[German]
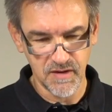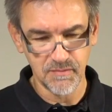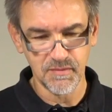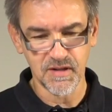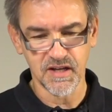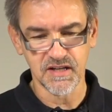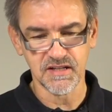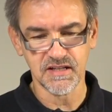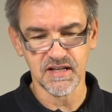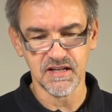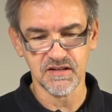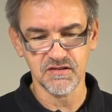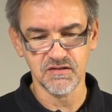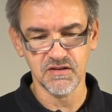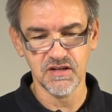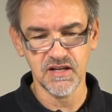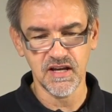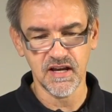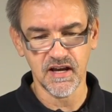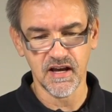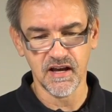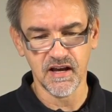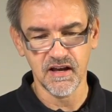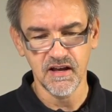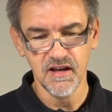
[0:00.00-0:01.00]
Wem das also
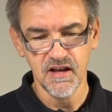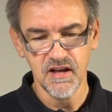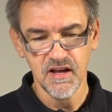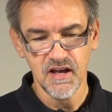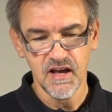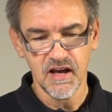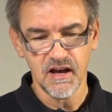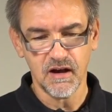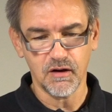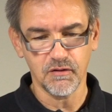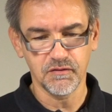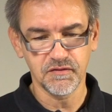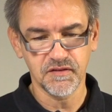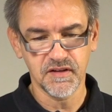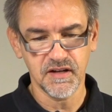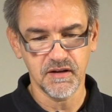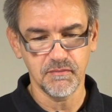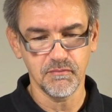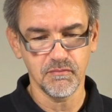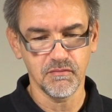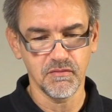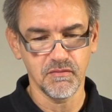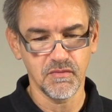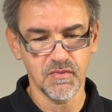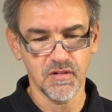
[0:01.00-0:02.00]
hier auf
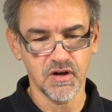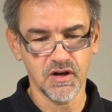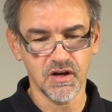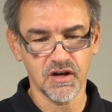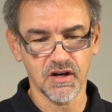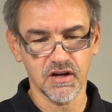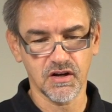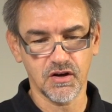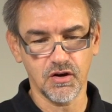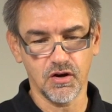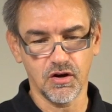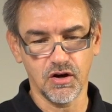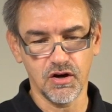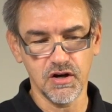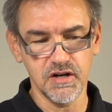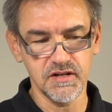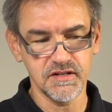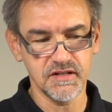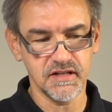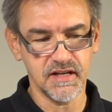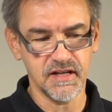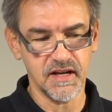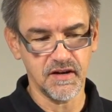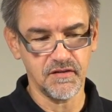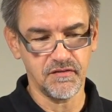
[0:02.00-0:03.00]
dem äh,
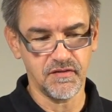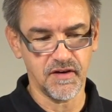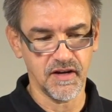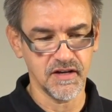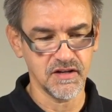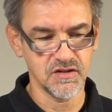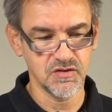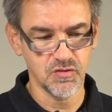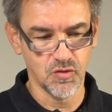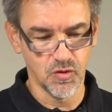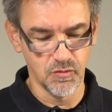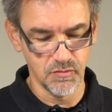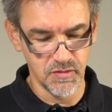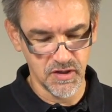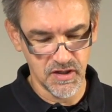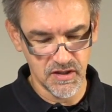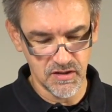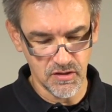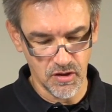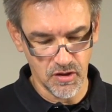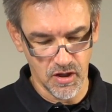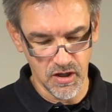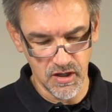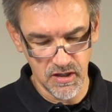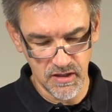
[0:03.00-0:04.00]
Gehäuse der Phantom
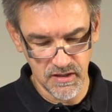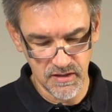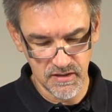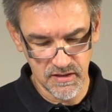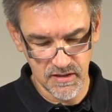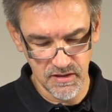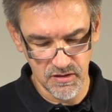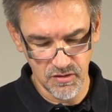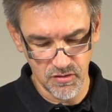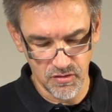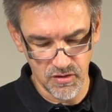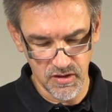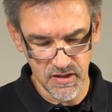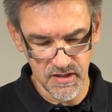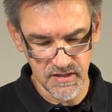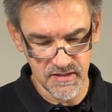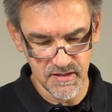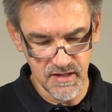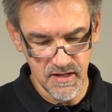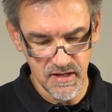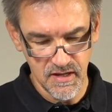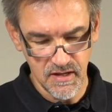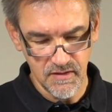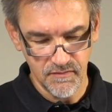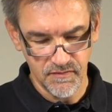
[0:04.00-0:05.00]
nicht deutlich genug
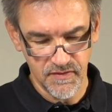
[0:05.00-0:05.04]
ist,